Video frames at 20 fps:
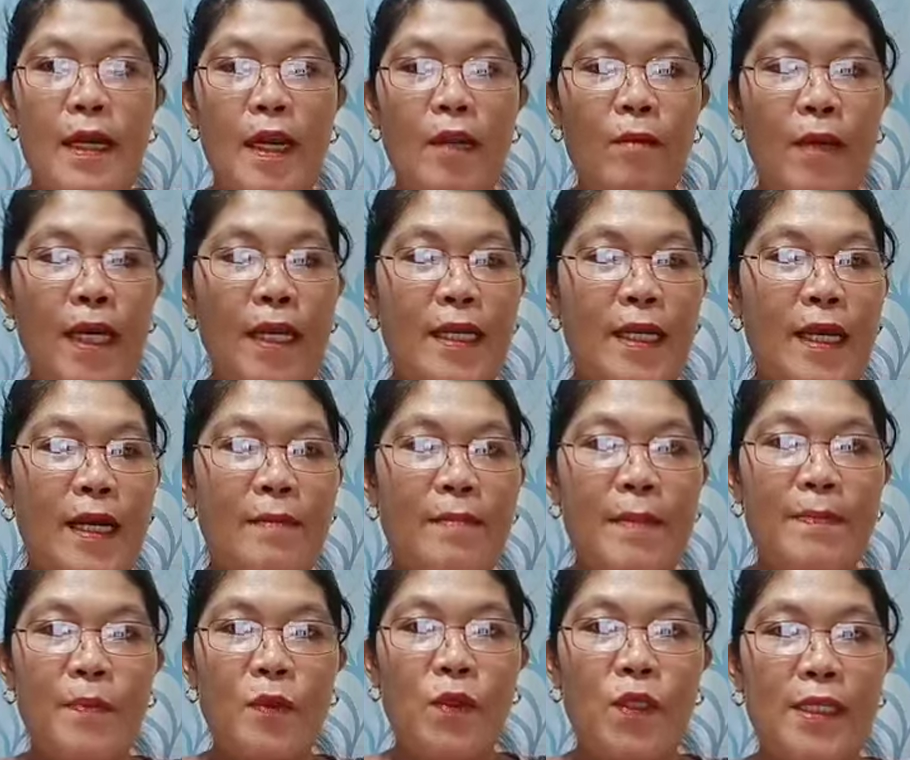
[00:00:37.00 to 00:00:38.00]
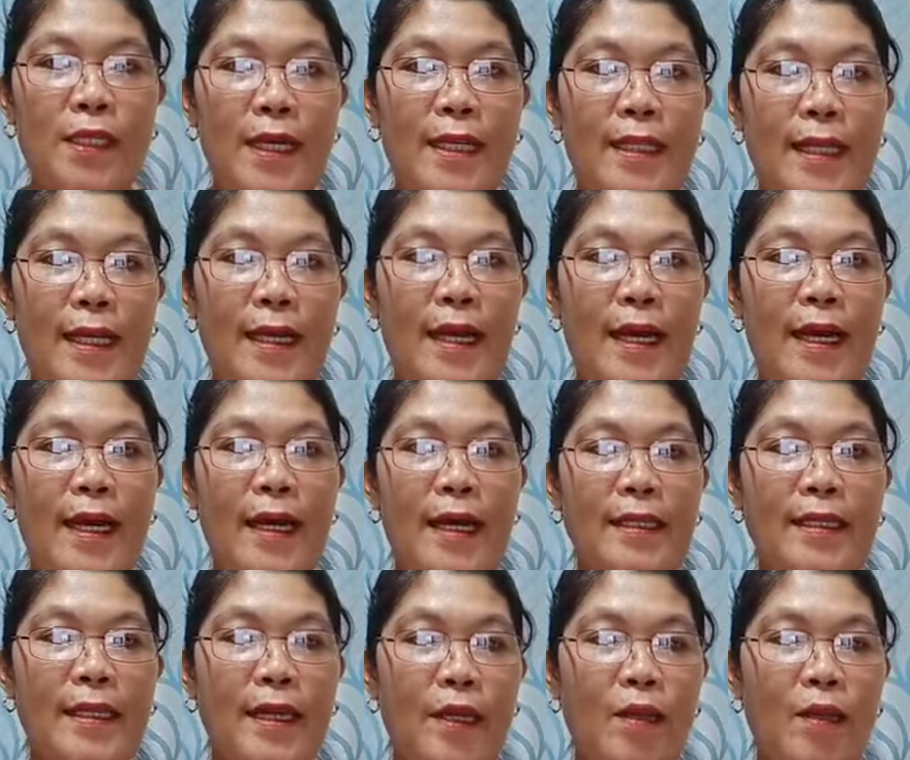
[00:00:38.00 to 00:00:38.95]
Hello, magandang gabi po sa ating lahat.